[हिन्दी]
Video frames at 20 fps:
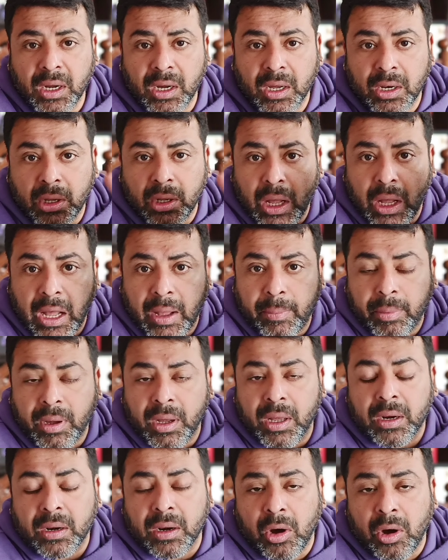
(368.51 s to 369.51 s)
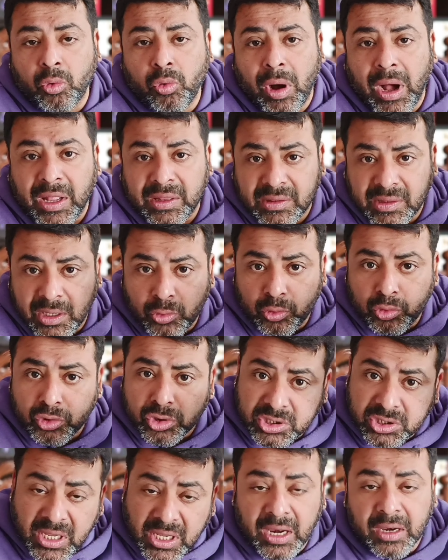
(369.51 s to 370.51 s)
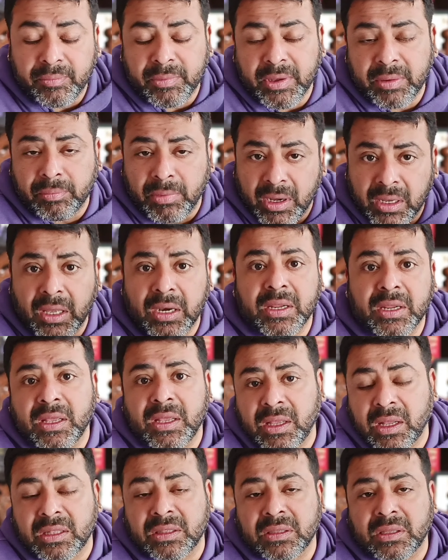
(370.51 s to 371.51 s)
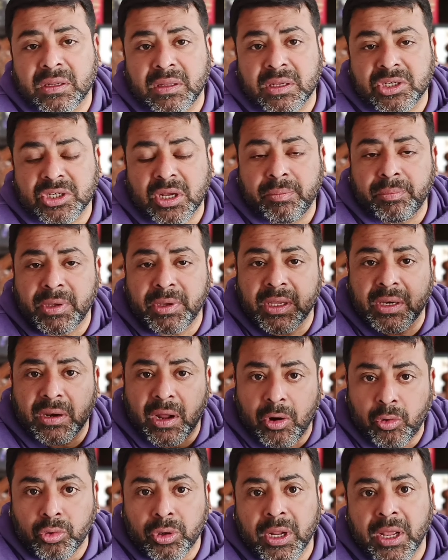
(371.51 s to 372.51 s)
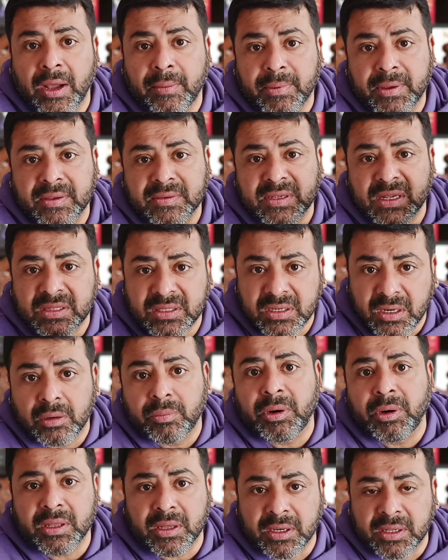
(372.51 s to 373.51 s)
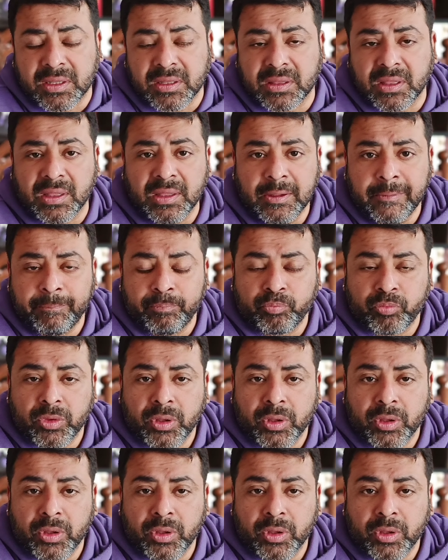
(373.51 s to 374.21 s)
अगर आपका राहु आते ही उस साल में मंगल की अंतरदशा में राहु ने आपके साथ गड़बड़ करी थी